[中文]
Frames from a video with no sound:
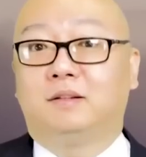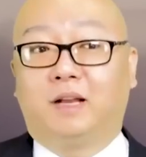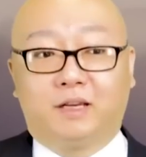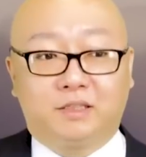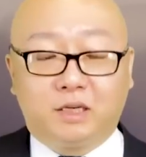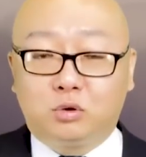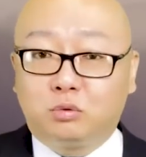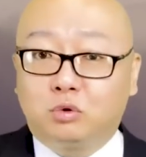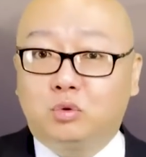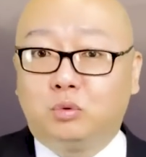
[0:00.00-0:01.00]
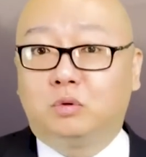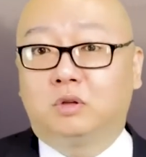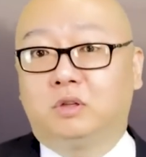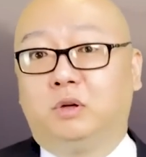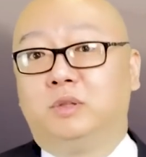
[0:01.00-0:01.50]
哎，先种树，
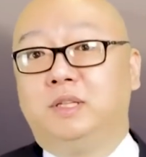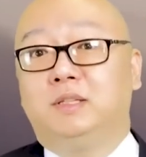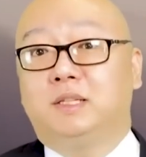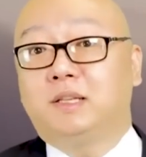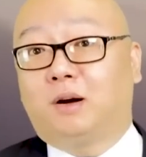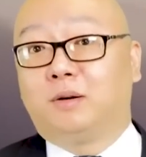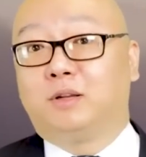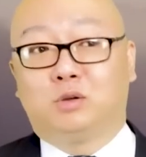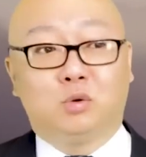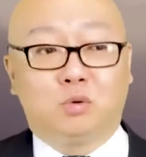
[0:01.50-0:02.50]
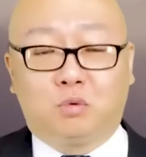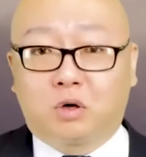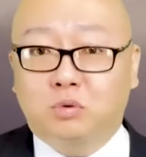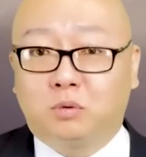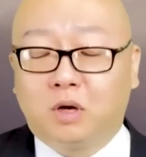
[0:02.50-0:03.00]
有经济效益；种
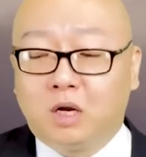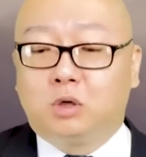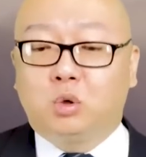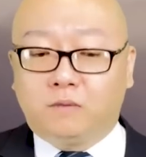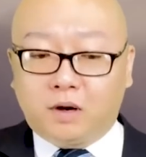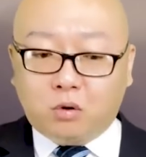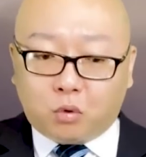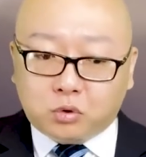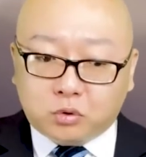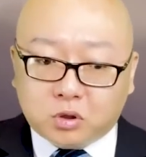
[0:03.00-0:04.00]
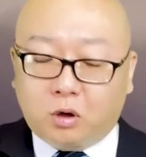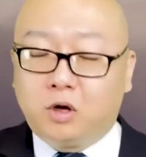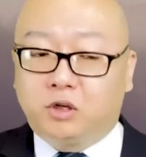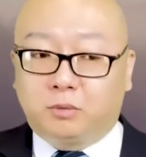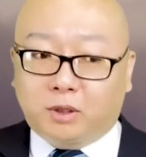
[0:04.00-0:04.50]
果树，种完果树之后，
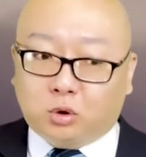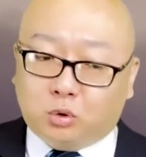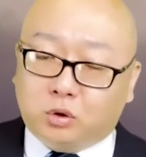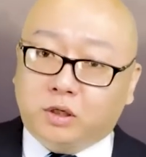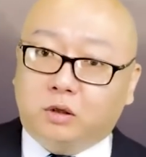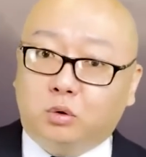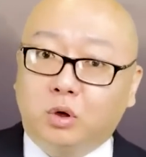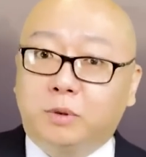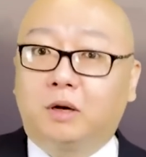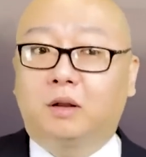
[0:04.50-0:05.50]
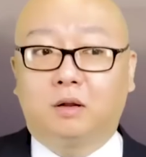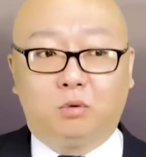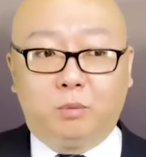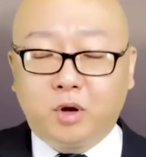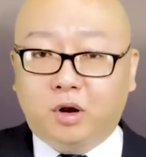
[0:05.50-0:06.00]
又把这个推平了，
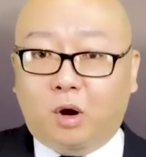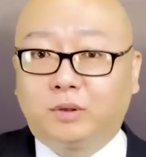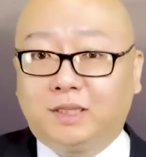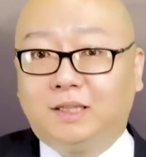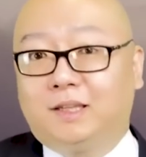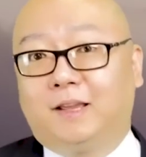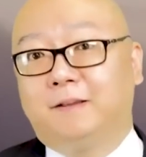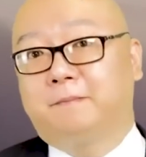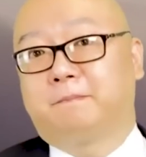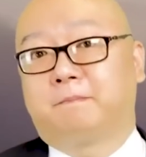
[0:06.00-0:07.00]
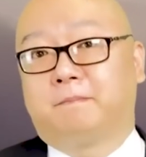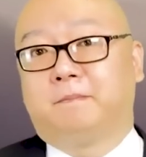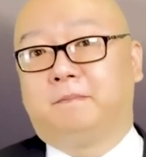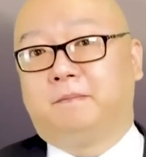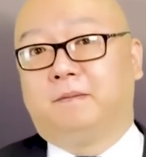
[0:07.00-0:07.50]
我们要搞梯田，
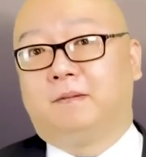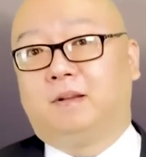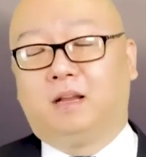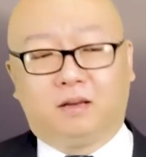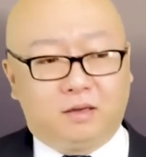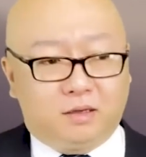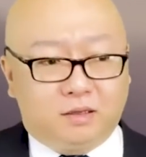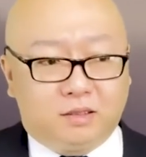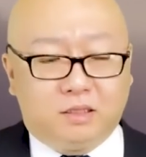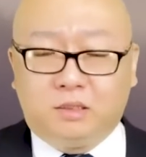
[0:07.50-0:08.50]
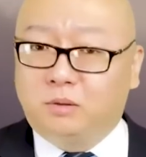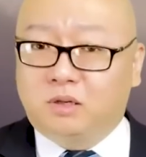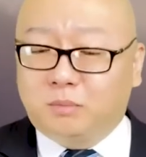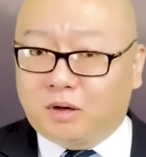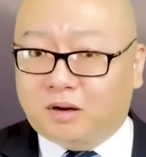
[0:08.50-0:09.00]
哎，你就
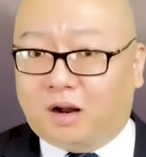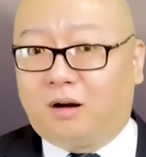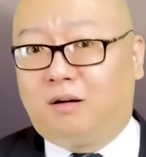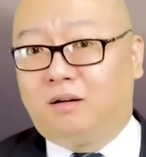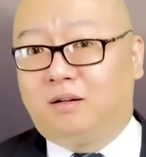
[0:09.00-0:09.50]
这么搞。